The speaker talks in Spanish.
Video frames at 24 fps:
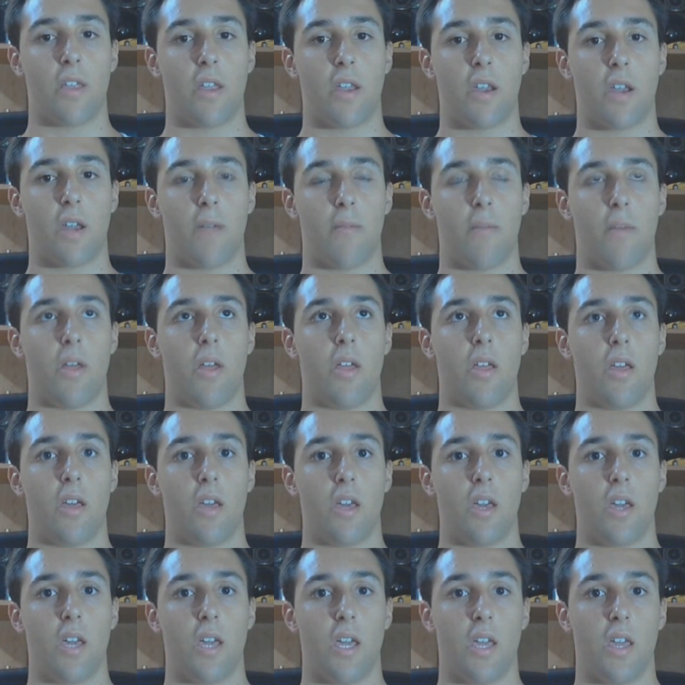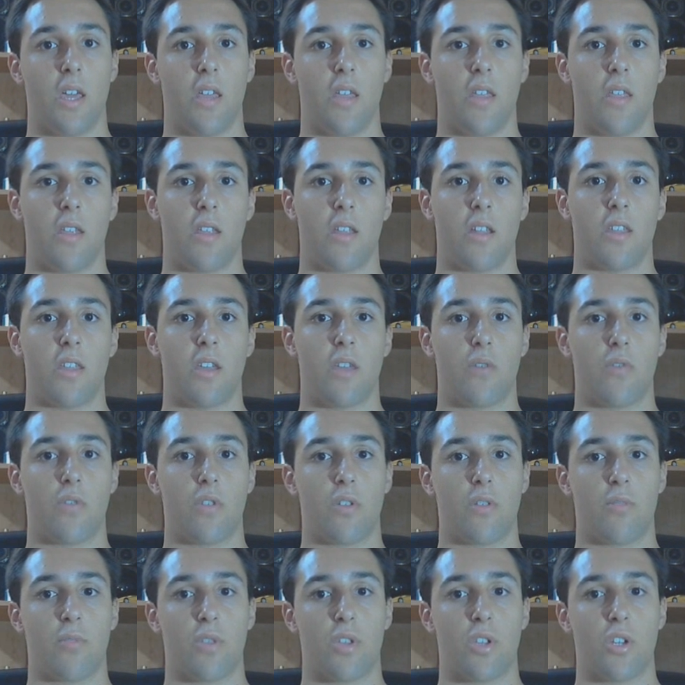de RAM y de
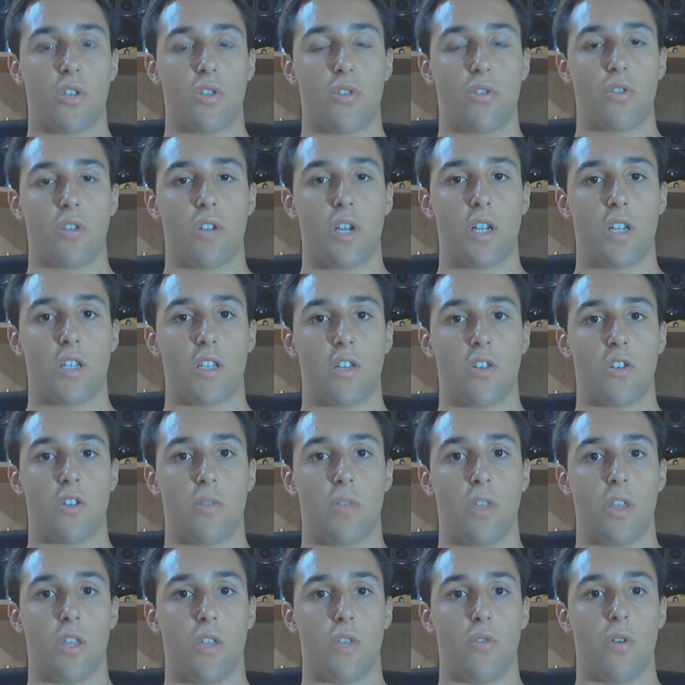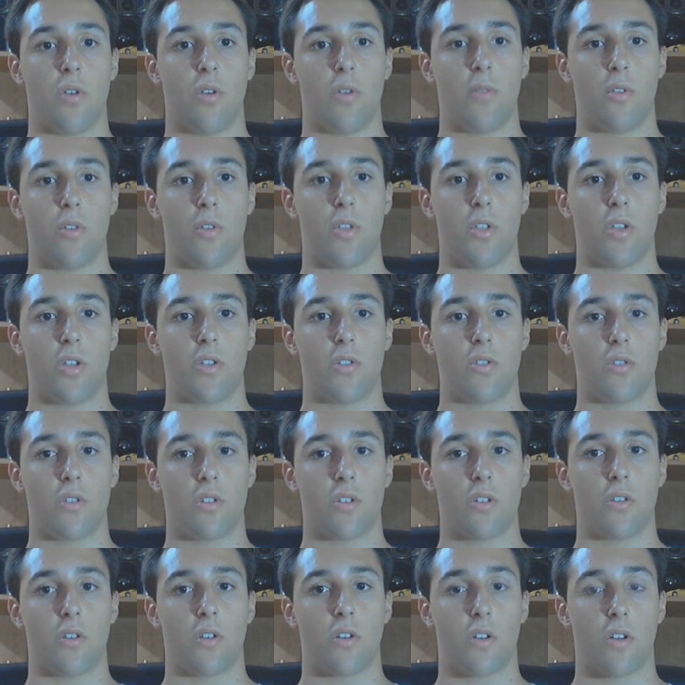34 procesos hasta los 29 procesos,
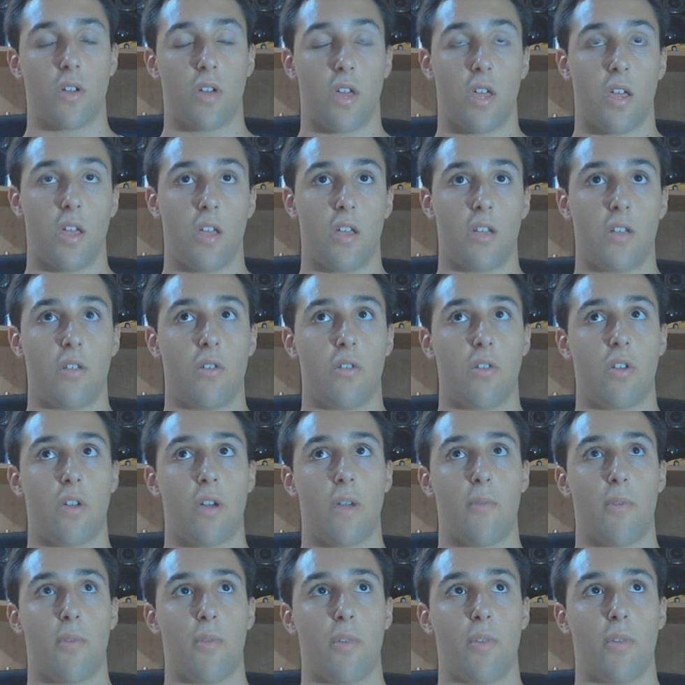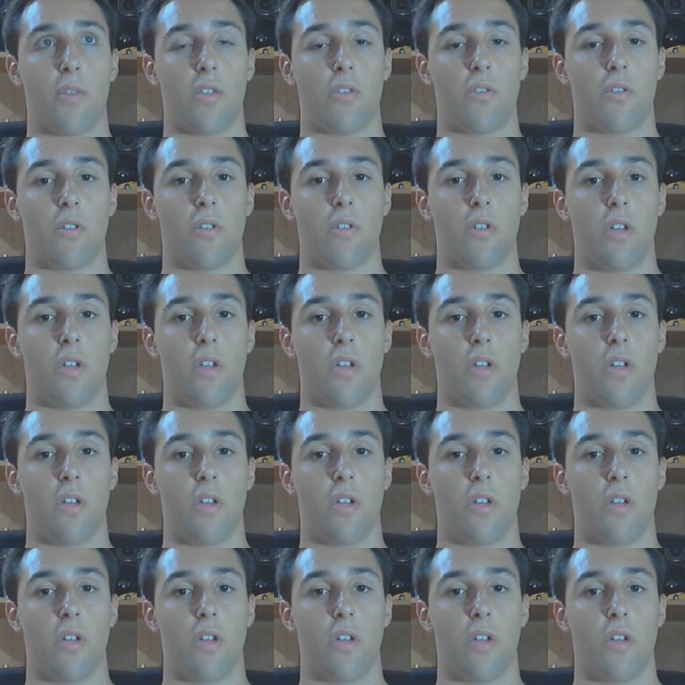que es lo que han prometido